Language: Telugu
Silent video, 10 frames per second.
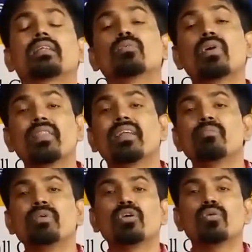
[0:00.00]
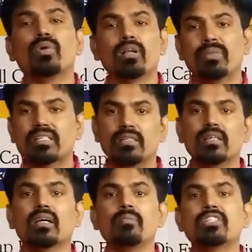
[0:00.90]
తద్వారా ఏంటంటే మీకు వన్
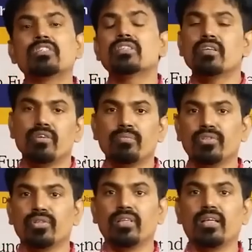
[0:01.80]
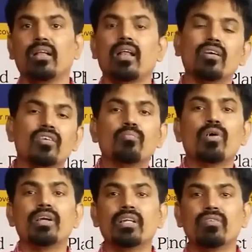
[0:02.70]
పర్సెంట్ కమిషన్ సేవ్ అయిపోతుంది లాంగ్ టర్మ్
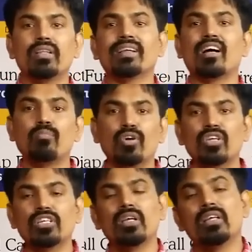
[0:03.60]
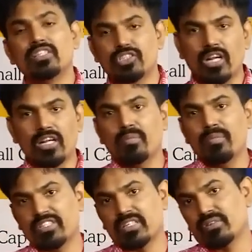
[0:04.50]
పాయింట్ ఆఫ్లో అది కాంపౌండ్గా చాలా
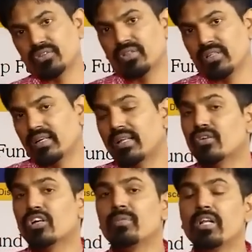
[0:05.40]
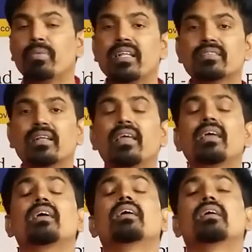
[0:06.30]
డబ్బు మీకు సేవ్ అవుతుంది అందుకని మీరు ఎప్పుడైనా సరే
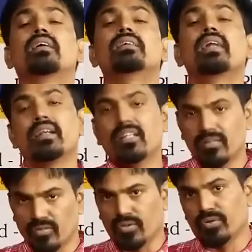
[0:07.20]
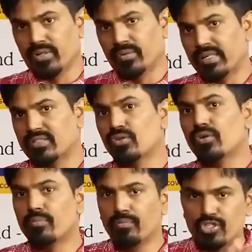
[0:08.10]
డైరెక్ట్ కొనుక్కోండి ఓకే సో
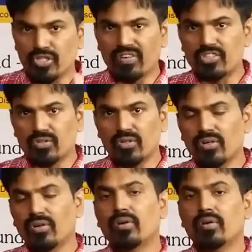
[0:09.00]
మ్యూచువల్ ఫండ్స్లో